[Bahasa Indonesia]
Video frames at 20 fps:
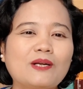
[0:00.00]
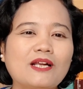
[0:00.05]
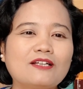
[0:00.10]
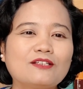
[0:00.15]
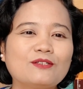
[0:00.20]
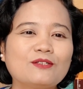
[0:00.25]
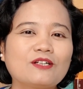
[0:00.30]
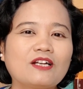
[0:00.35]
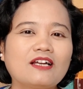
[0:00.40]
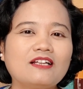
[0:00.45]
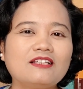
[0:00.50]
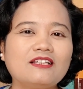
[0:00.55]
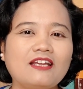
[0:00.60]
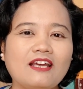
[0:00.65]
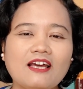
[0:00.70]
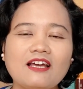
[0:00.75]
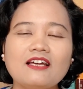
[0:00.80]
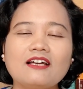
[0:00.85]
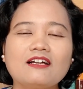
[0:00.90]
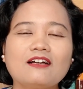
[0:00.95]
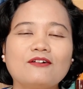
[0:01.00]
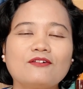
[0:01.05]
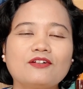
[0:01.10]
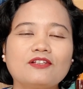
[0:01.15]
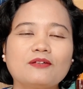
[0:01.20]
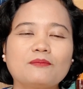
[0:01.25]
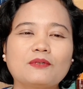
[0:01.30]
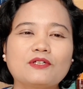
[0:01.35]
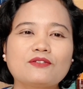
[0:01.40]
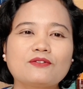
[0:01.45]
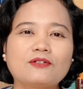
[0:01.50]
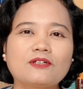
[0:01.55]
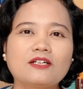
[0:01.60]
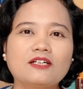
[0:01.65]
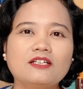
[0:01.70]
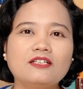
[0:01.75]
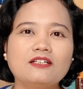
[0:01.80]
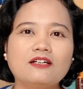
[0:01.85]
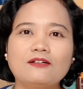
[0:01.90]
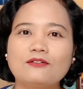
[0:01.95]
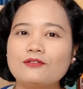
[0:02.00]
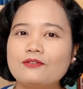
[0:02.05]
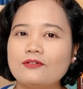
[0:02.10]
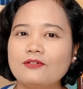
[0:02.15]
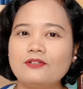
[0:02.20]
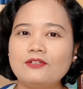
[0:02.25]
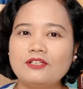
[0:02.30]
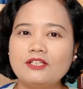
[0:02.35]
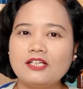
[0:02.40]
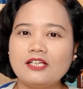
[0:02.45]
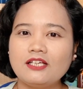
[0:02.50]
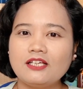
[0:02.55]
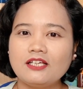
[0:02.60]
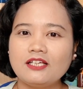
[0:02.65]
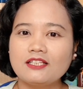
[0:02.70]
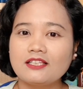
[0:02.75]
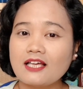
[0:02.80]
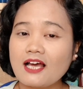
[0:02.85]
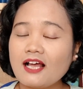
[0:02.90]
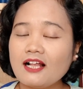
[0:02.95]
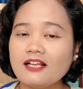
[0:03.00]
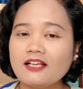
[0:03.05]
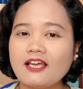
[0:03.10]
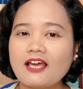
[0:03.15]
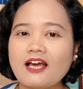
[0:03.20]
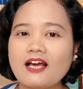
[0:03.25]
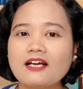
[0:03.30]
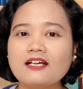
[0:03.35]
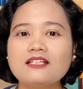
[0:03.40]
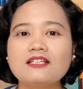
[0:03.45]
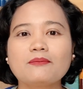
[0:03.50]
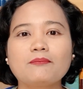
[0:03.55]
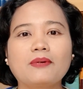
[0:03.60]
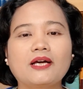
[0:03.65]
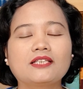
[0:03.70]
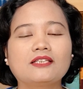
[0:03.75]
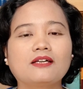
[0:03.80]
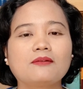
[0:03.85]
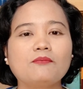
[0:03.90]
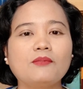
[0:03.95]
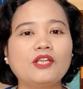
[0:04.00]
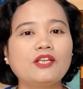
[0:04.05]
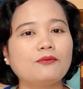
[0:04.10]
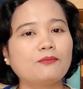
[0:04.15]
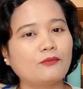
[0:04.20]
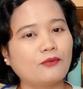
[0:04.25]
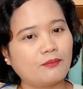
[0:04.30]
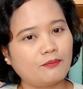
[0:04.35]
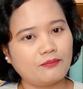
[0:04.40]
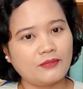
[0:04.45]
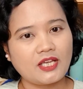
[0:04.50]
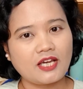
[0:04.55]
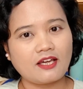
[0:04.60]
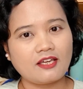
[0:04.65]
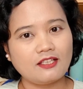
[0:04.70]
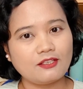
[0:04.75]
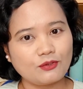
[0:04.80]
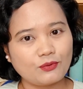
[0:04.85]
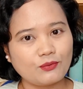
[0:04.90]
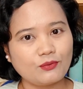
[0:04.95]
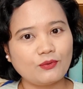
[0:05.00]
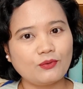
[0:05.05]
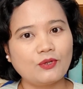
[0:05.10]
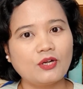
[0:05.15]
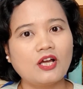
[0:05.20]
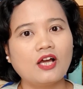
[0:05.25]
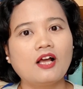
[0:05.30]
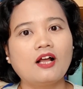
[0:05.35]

Peraturannya, kalau kita masuk ke jalan tol di Italia, kecepatan minimumnya itu